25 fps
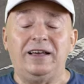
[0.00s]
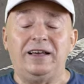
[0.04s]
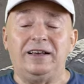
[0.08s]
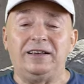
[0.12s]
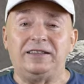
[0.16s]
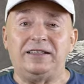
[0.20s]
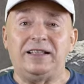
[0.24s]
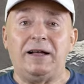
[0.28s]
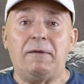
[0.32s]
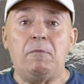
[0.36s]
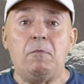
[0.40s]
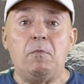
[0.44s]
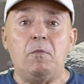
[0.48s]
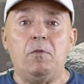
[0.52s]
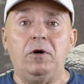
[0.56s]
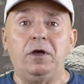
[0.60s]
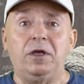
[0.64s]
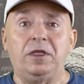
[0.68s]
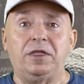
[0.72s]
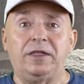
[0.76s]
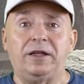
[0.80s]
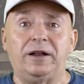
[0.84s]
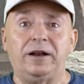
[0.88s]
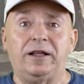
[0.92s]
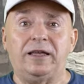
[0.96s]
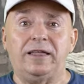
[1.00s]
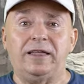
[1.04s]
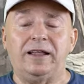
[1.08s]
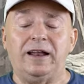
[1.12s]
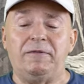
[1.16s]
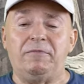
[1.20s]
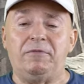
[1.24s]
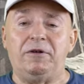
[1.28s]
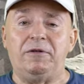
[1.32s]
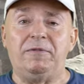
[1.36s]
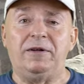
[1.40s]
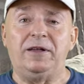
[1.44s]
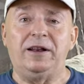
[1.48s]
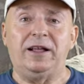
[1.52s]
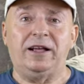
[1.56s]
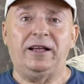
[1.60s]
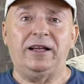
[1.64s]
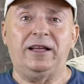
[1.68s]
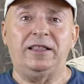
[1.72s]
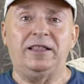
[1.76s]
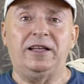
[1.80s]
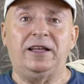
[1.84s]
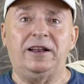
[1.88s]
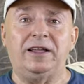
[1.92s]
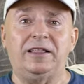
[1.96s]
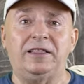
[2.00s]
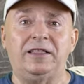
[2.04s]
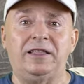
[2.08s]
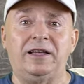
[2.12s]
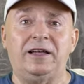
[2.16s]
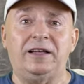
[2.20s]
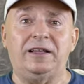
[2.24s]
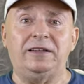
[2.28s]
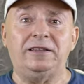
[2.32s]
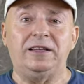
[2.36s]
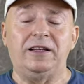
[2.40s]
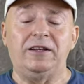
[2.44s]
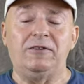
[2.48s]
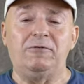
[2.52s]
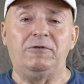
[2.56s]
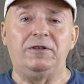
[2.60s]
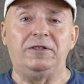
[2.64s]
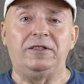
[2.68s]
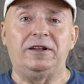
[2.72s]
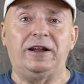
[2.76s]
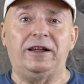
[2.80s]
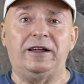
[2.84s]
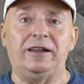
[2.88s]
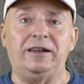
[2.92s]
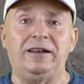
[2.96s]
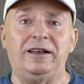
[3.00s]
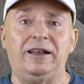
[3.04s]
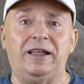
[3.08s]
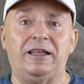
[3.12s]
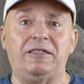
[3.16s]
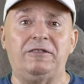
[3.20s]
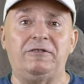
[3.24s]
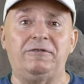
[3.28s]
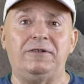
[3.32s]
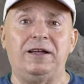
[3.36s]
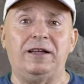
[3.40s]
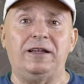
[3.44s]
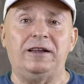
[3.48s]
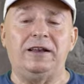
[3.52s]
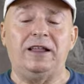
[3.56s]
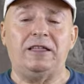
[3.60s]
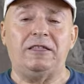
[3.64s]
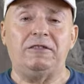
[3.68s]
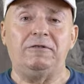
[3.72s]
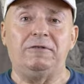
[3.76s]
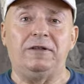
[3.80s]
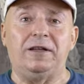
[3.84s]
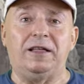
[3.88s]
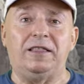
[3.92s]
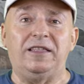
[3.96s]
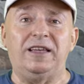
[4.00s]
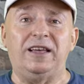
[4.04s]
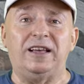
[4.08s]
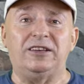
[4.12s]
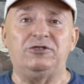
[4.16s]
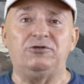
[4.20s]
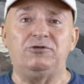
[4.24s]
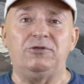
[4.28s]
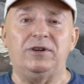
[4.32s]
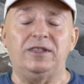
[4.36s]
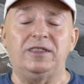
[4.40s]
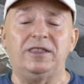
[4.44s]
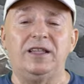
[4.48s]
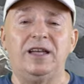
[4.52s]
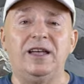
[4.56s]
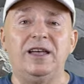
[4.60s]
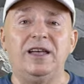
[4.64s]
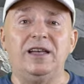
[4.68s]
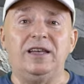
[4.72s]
está muy cerca de la primera catarata, se encuentra en la zona, en la ciudad de Asuán